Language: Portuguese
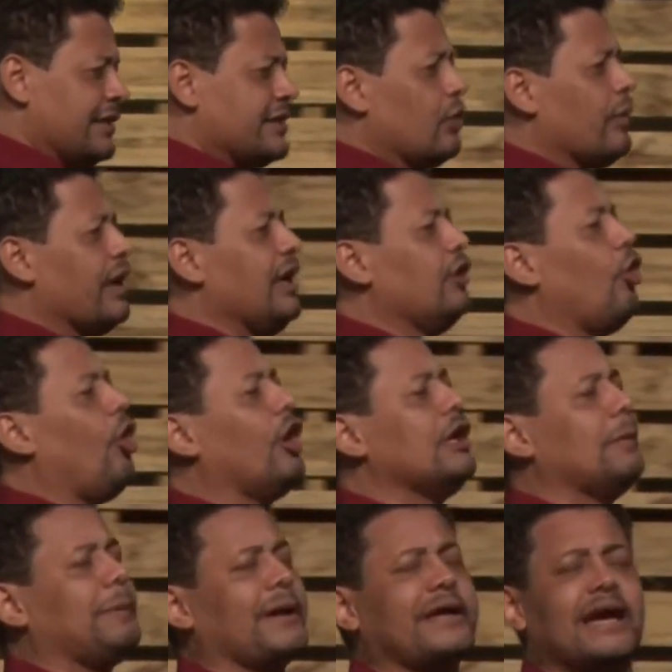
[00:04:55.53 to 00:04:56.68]
Então ele
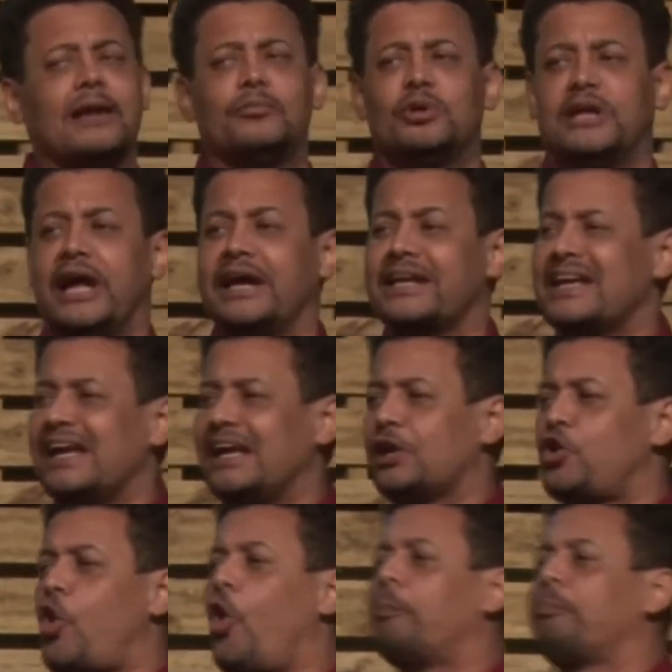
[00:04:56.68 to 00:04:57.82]
olha para aquela mulher e
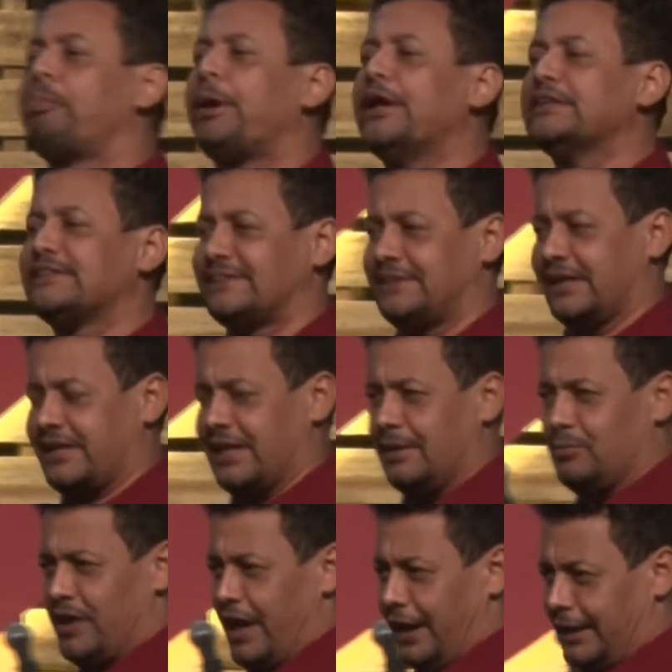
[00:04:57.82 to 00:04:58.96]
ele cobiça
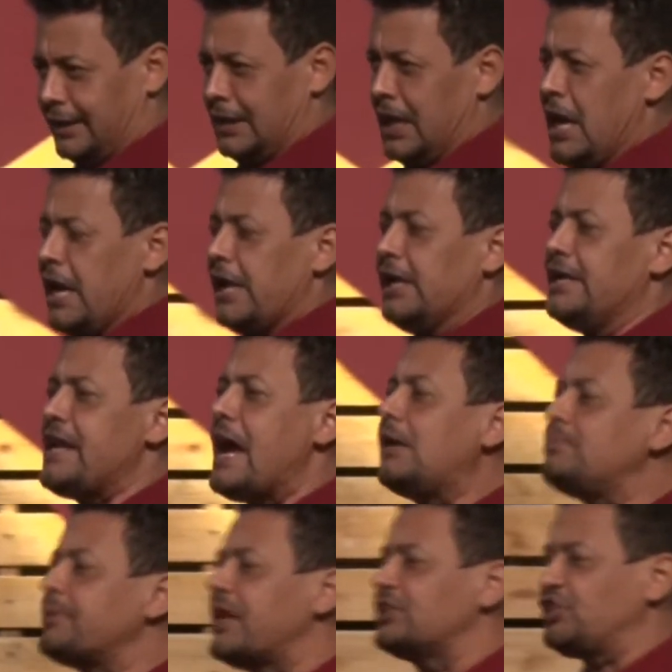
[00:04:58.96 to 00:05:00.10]
aquela mulher. Ele
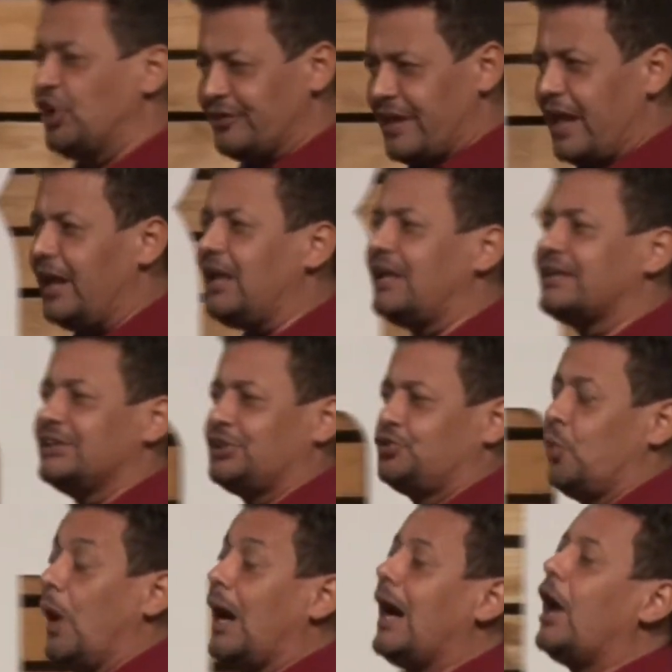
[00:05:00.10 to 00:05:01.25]
abre a janela da
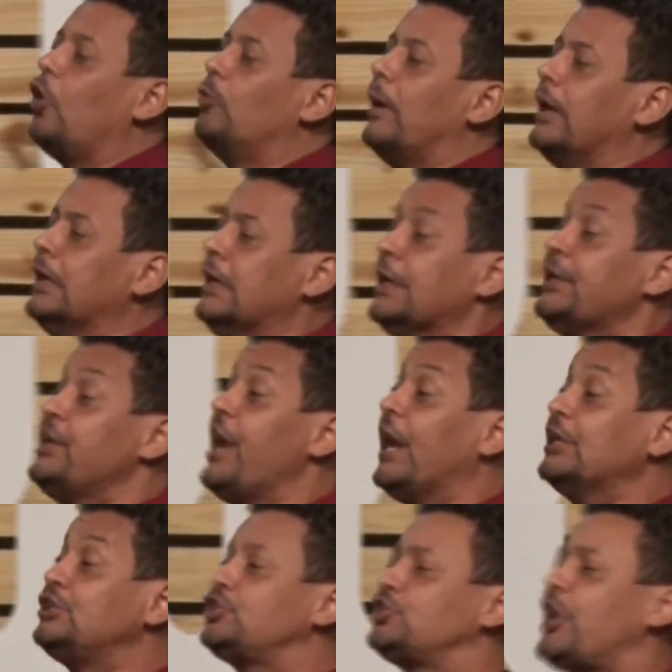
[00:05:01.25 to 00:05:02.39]
sua alma e
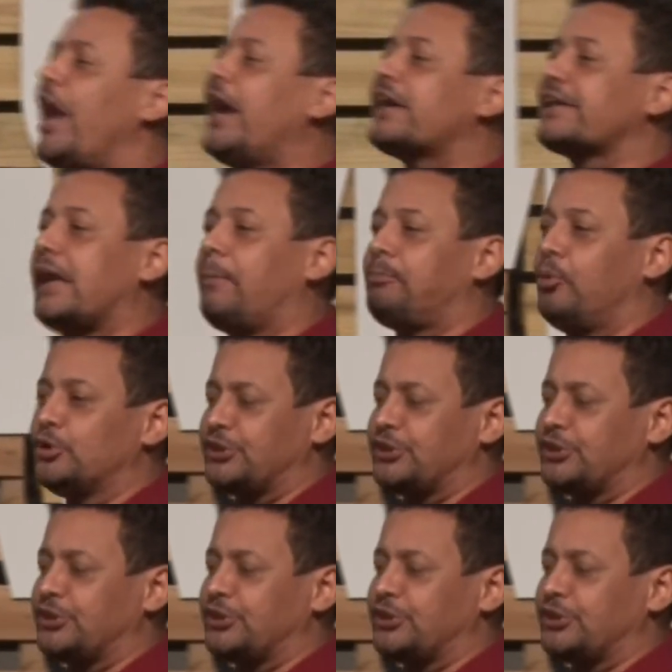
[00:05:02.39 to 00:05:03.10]
enxerga a